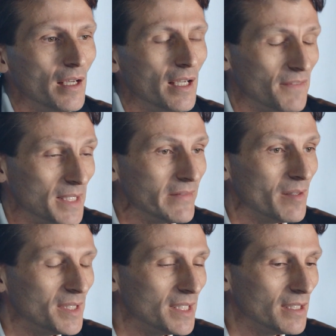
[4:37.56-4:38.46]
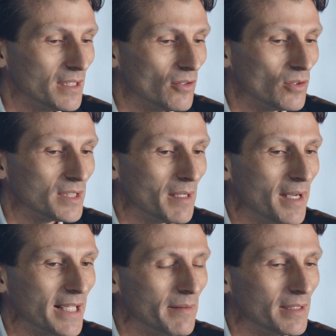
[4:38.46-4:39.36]
Efectivamente, otra
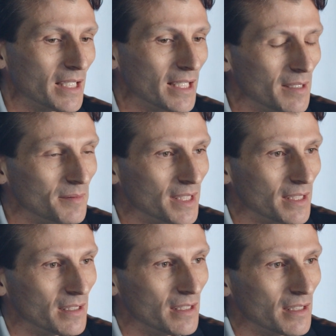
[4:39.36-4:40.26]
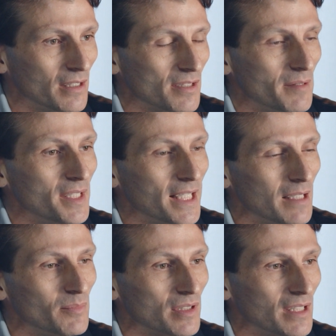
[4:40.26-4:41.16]
variable clave eh, que os debería
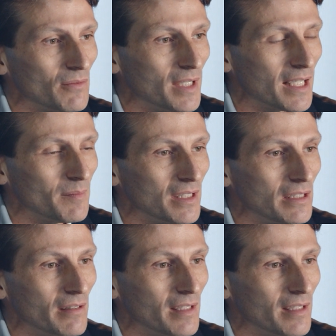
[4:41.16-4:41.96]
de aportar una herramienta